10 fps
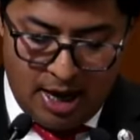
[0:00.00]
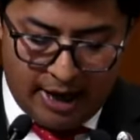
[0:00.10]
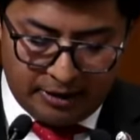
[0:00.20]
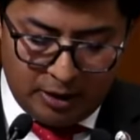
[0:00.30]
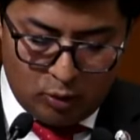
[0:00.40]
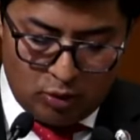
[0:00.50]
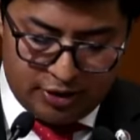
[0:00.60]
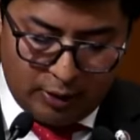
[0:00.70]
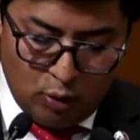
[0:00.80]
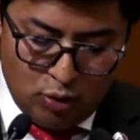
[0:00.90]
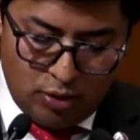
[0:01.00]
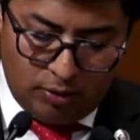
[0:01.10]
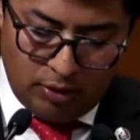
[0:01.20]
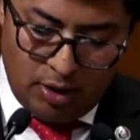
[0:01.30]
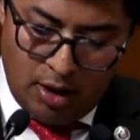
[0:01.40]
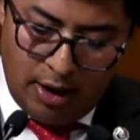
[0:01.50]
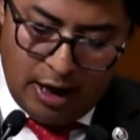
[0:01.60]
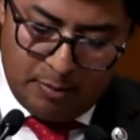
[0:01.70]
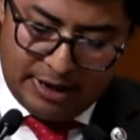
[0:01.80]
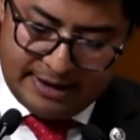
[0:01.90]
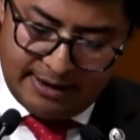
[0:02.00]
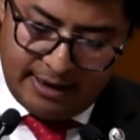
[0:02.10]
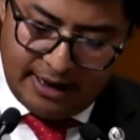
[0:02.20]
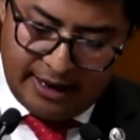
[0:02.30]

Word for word: Artículo segundo el presente